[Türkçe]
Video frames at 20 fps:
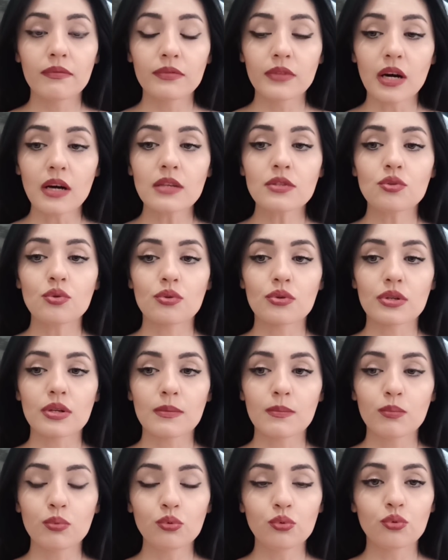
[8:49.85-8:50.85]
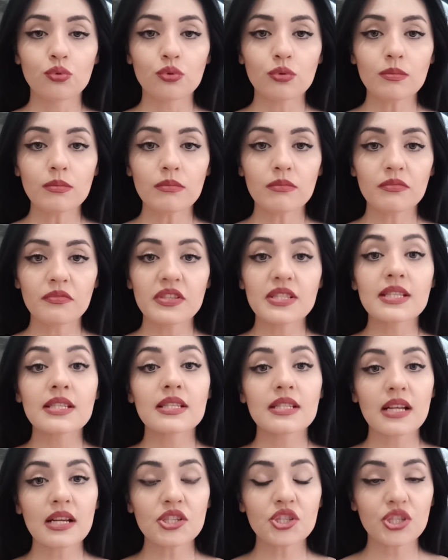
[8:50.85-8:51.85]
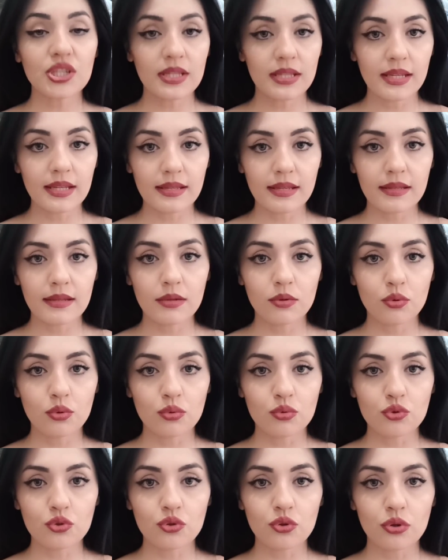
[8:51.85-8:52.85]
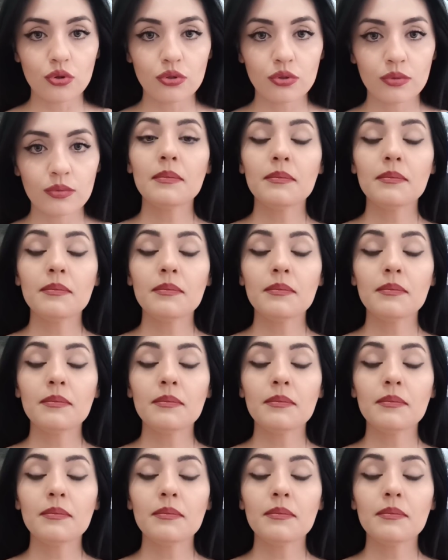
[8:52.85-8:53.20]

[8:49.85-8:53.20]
Daha sonra bu durum fiziksel şiddete de dönüşüyor.